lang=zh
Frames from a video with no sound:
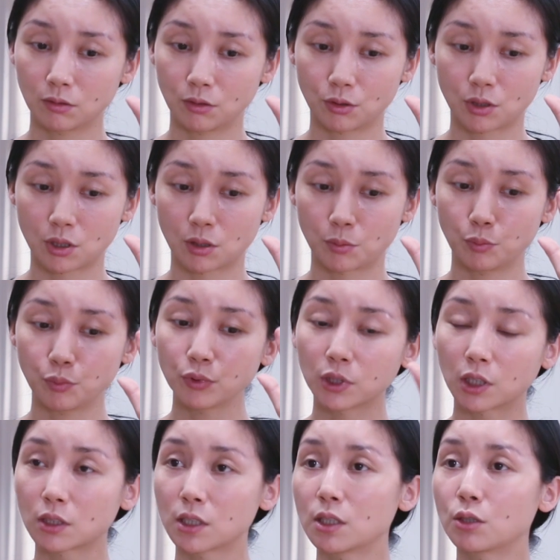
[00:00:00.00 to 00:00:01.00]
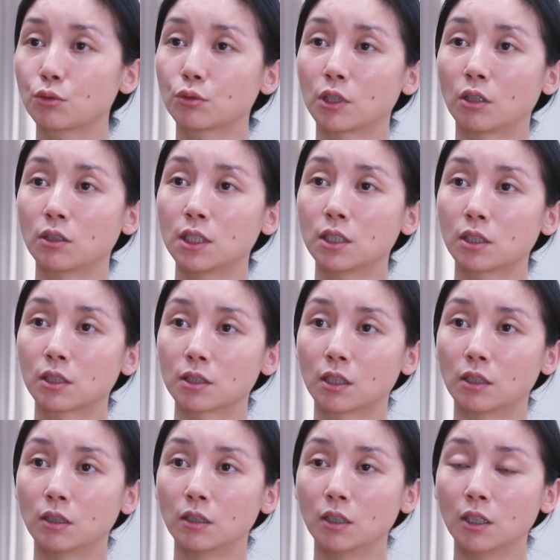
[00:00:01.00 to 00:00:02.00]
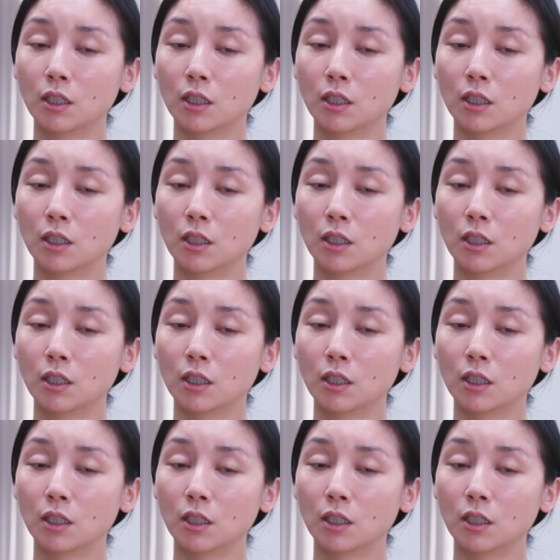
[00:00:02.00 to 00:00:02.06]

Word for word: 就是不能进入到意识层。